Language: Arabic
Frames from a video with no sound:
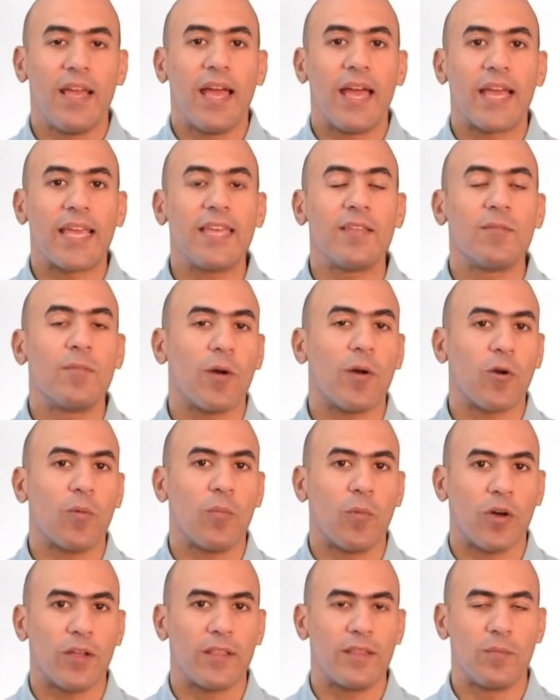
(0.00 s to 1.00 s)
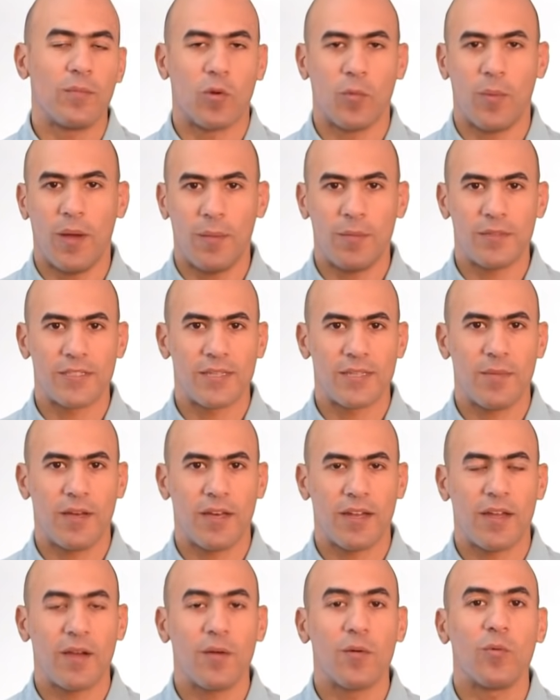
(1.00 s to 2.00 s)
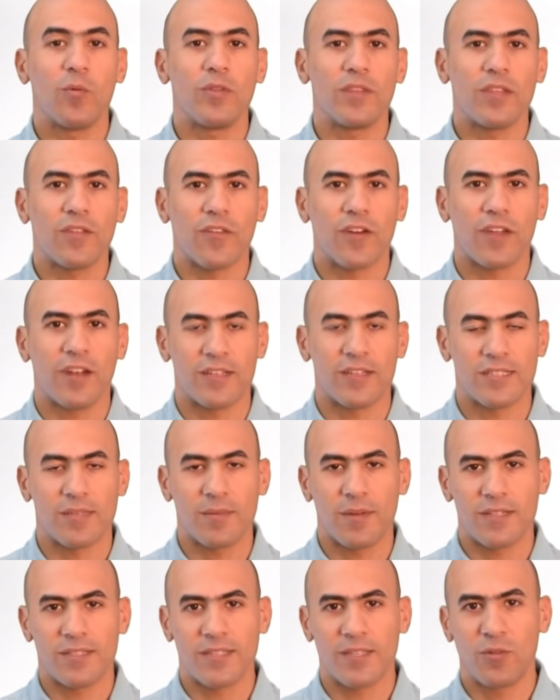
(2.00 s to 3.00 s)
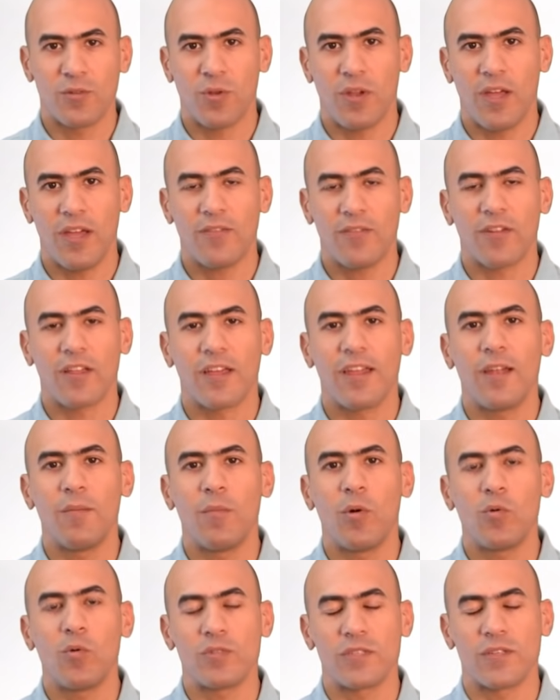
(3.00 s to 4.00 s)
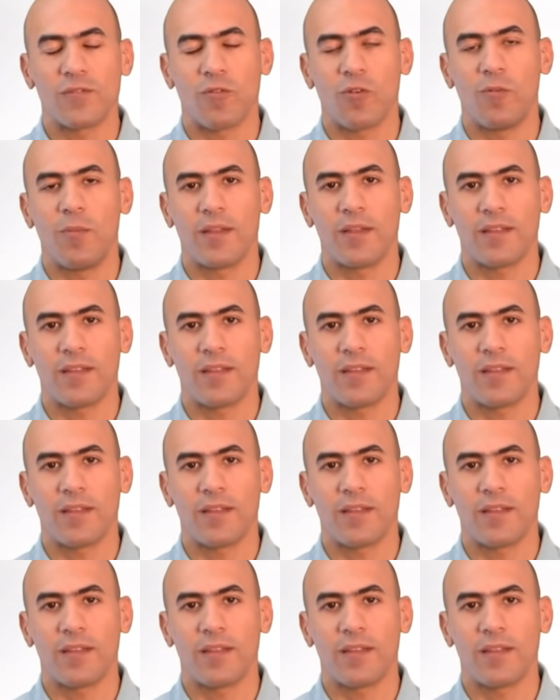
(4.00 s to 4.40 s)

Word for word: اكيد معكم مقدمكم احمد سماره وانت في قناه سمارس كيتو لايف القناه المهووسه في كل ما